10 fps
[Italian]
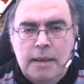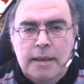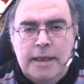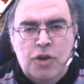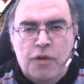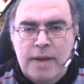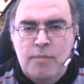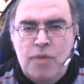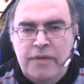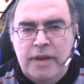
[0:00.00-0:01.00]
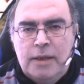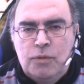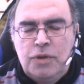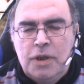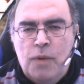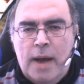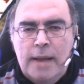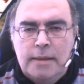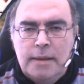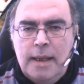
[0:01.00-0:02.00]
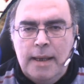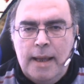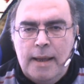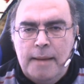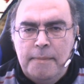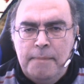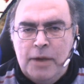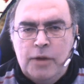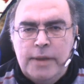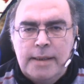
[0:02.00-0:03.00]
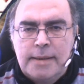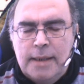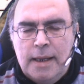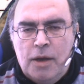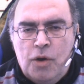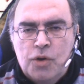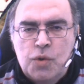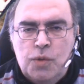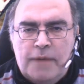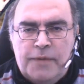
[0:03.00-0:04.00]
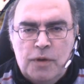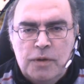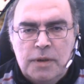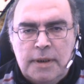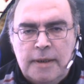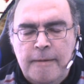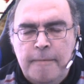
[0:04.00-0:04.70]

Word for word: che dovremmo avere tutti quanti nella mano destra o sulla fronte.